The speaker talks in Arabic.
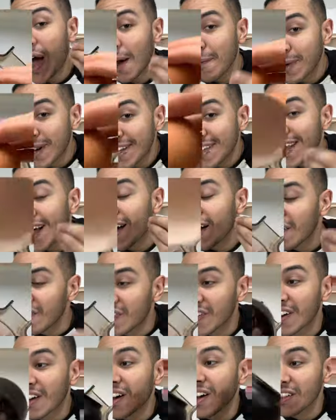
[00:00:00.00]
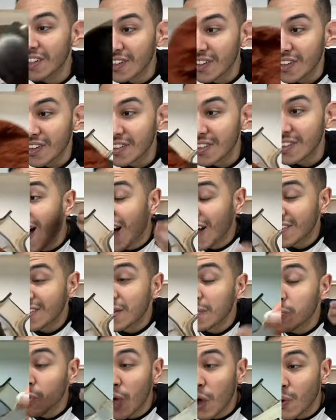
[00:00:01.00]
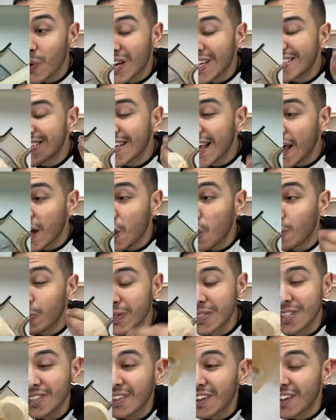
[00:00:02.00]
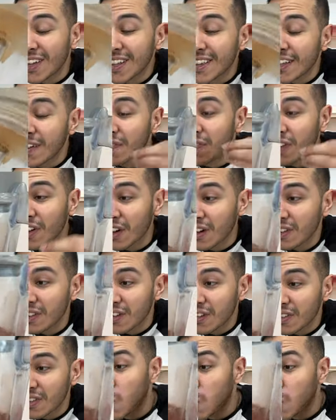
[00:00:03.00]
عملتها في الخلاط حطت مكونات سهله وبسيطه جدا في الخلاط